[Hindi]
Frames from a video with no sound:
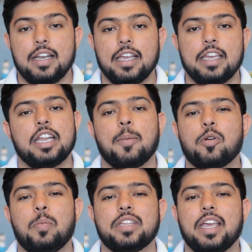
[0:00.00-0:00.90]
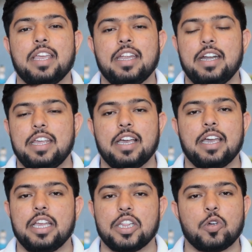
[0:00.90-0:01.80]
लेकिन आपको पता है कि इंडिया
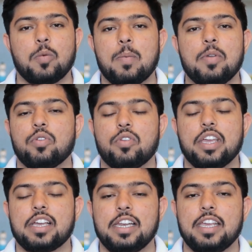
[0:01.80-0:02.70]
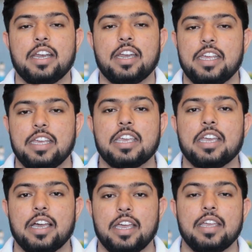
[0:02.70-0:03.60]
है तो अभी भी उन्होंने क्लियर नहीं
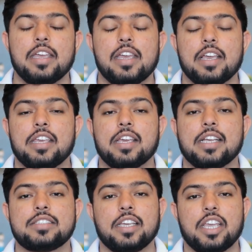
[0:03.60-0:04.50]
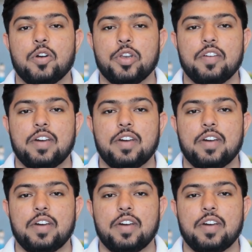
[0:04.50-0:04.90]
किया है कि कैसे क्या होने